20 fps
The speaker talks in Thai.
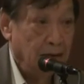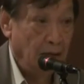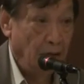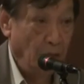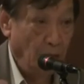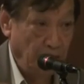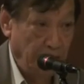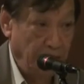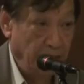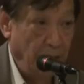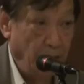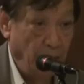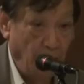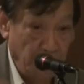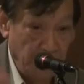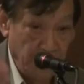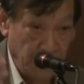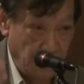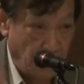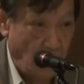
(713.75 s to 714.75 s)
แล้วผมคิดว่า
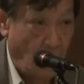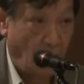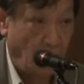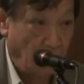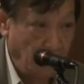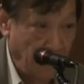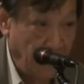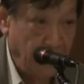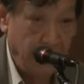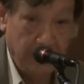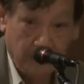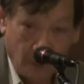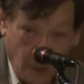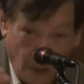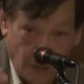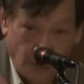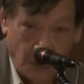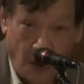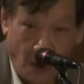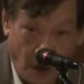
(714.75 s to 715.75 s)
ผมเจาะลงไป
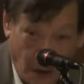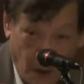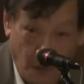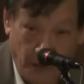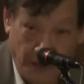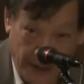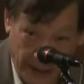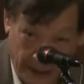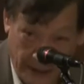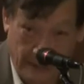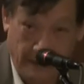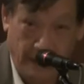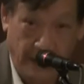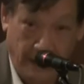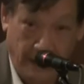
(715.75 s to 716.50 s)
เจาะลงไปอีก